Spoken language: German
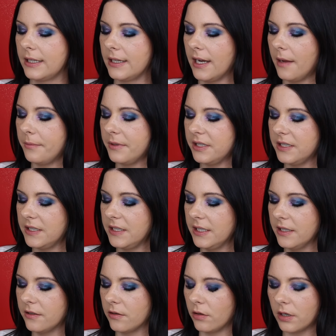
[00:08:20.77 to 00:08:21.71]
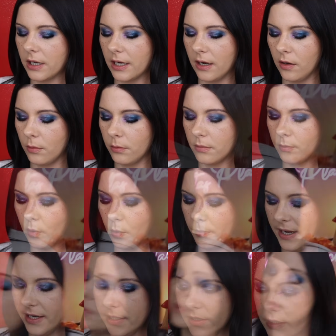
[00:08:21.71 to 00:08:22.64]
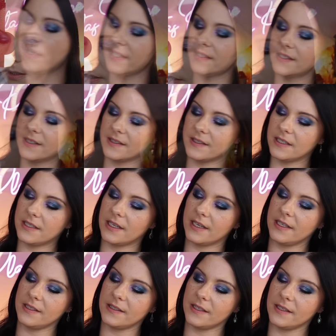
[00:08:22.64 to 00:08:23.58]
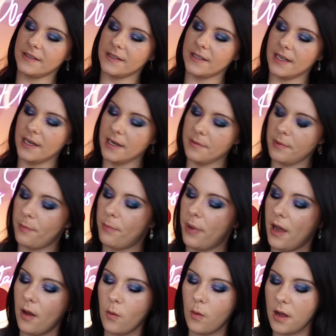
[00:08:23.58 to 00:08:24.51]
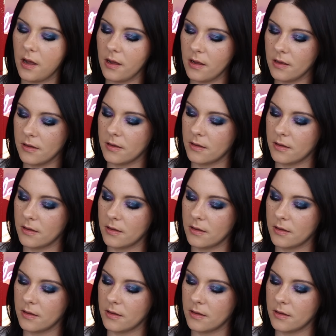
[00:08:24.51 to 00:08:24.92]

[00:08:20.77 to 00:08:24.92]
Den habe ich hier noch, glaube ich. Moment. Ich bin mir jetzt nicht sicher. Ist das der Lip Power?